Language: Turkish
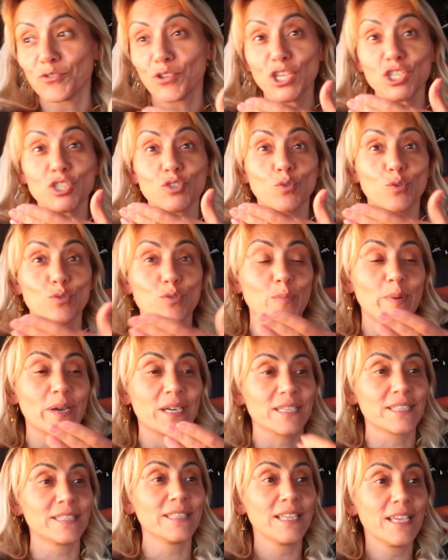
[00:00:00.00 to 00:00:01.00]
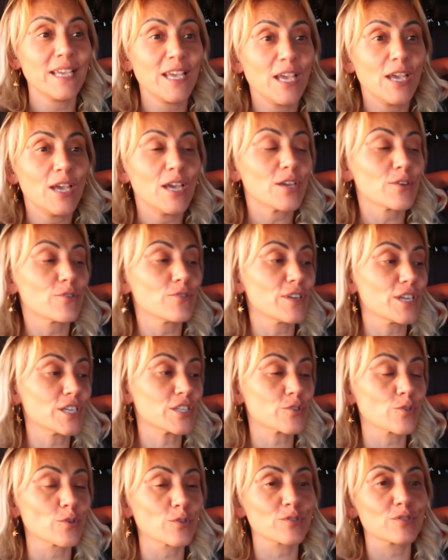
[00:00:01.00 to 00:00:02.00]
Güneş doğdu bakın.
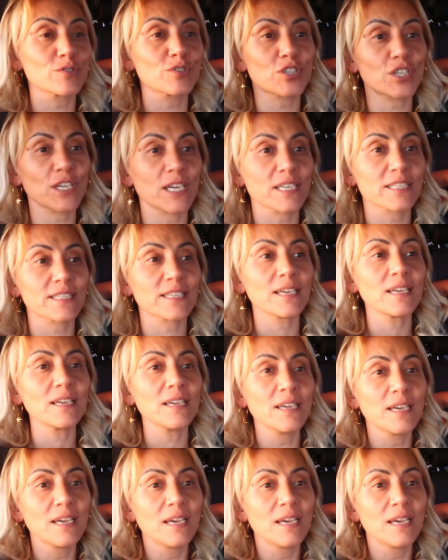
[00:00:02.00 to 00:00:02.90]
Güneş doğdu dışarıda.